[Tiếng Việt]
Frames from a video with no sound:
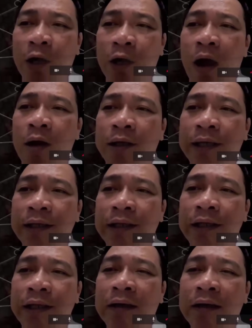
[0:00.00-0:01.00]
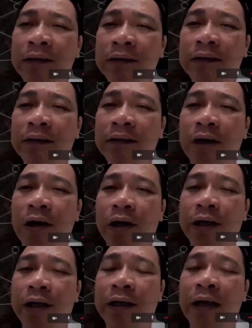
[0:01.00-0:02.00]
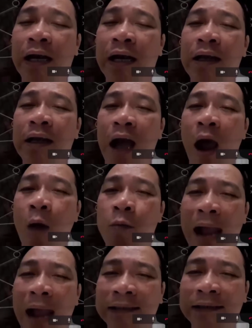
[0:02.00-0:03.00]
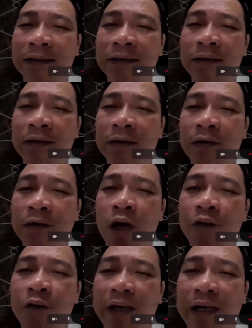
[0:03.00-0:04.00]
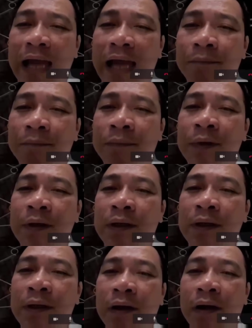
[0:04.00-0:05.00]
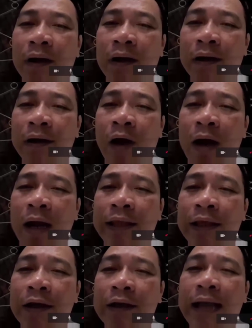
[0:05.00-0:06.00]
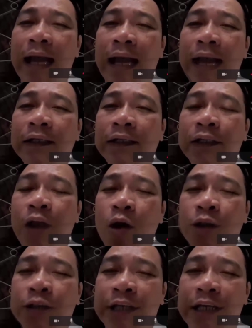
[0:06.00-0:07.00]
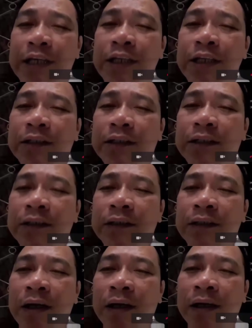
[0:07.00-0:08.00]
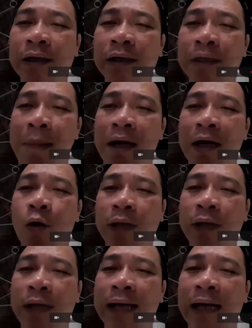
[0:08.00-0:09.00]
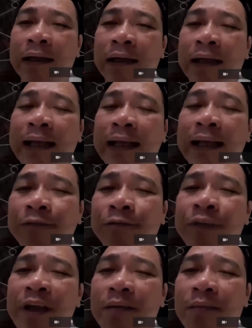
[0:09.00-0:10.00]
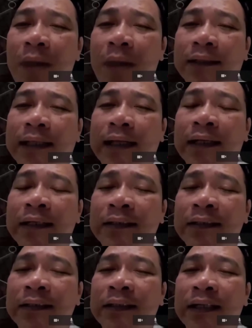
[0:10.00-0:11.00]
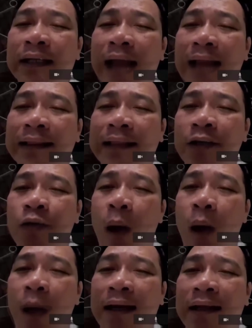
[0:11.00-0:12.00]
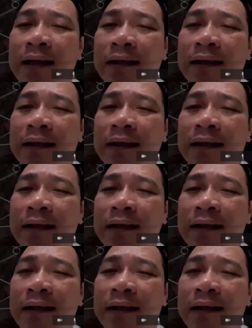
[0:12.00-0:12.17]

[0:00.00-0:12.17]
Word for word: đó chính những người học hành của người Việt Nam đó là những các nho sĩ đã bắt đầu thấy rằng cái cách viết bằng tiếng Latin hóa đó